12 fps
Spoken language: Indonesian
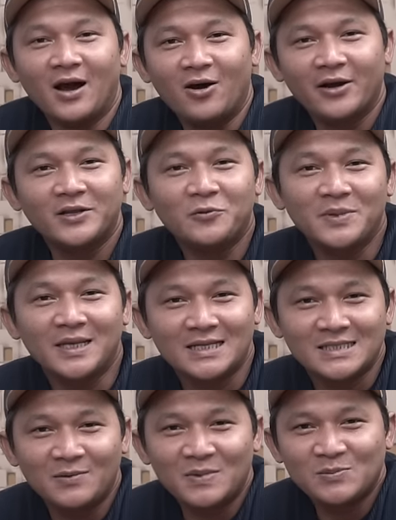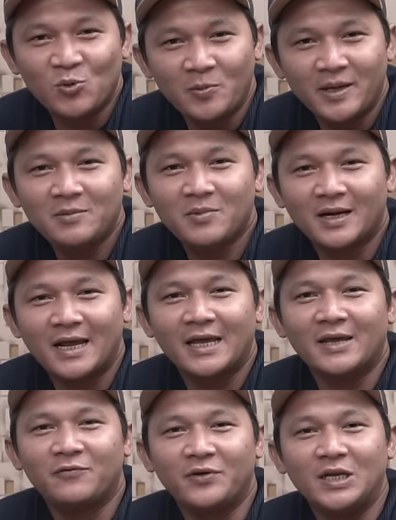Oke, itu penjelasan Mas Bobi
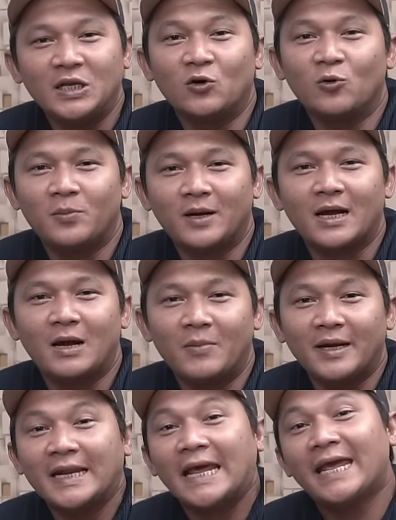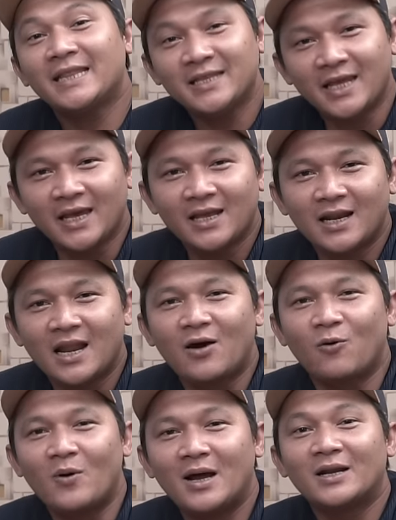mengenai video perekaman 8K
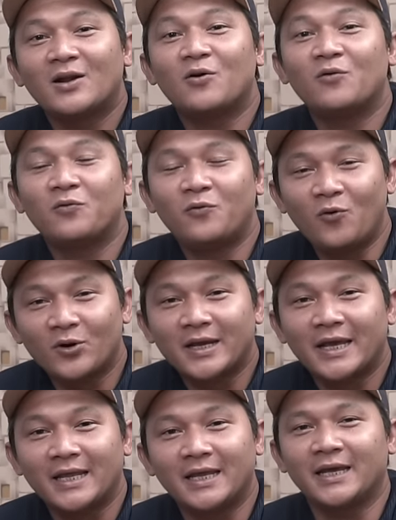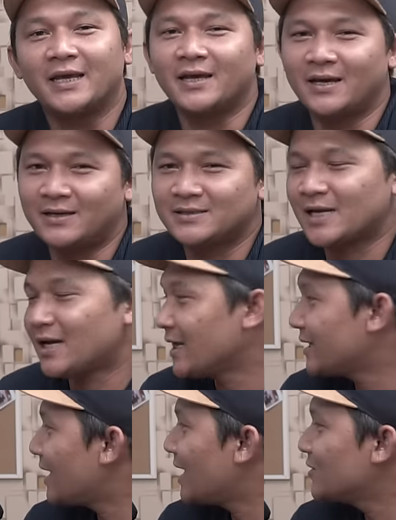lawan 4K. Ya, sekarang
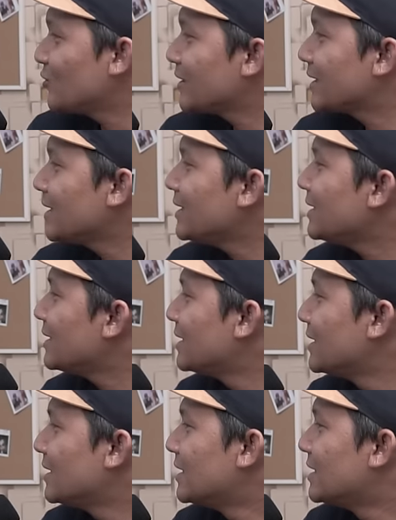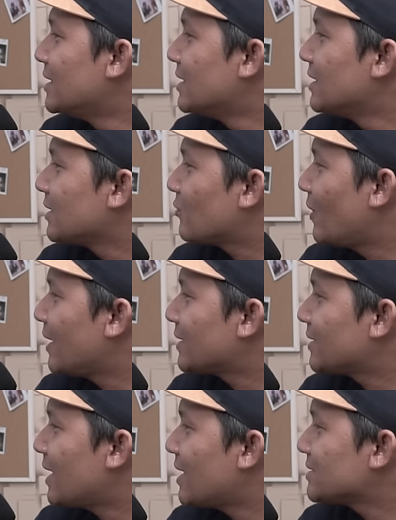kita lanjut ke
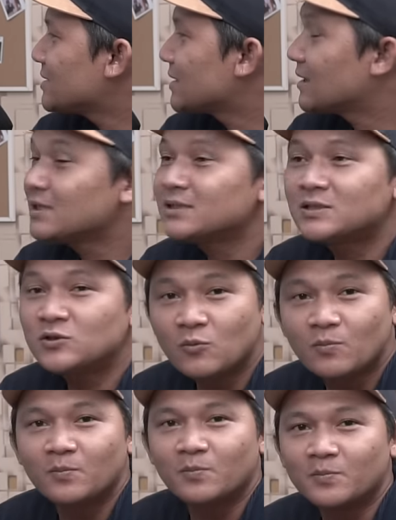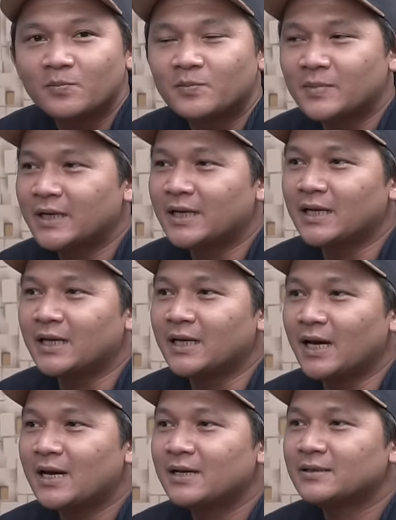kualitas ngezoom nih
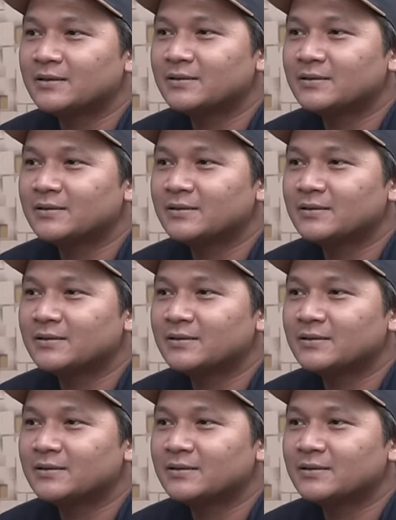ya.